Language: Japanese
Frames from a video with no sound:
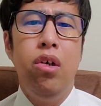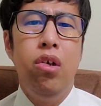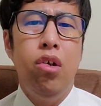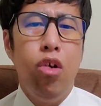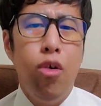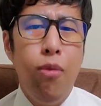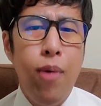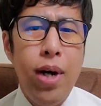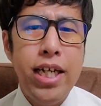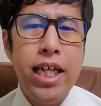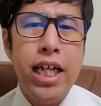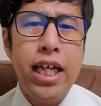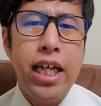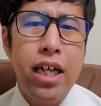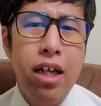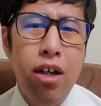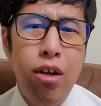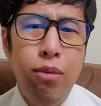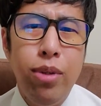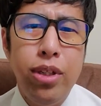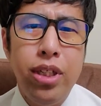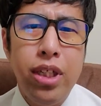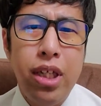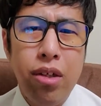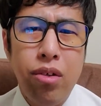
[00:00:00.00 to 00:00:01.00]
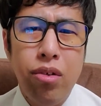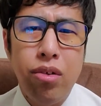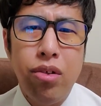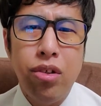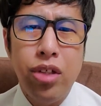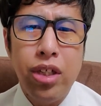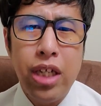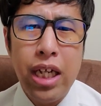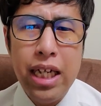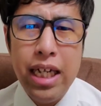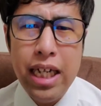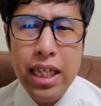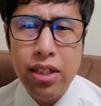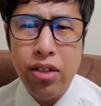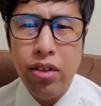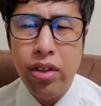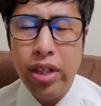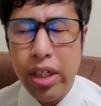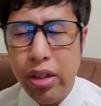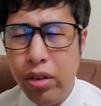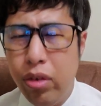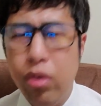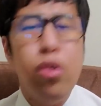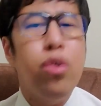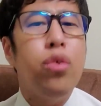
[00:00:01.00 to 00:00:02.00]
お前だけが思ってることじゃねえぞっ
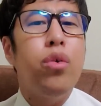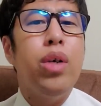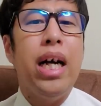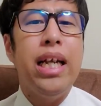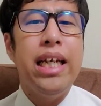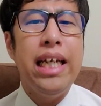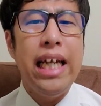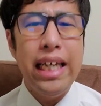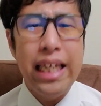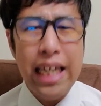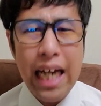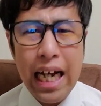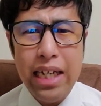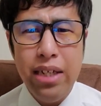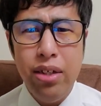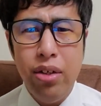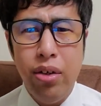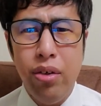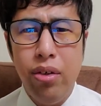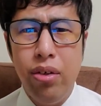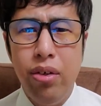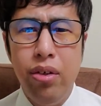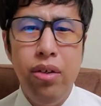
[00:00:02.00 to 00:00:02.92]
ていうこととかではないの。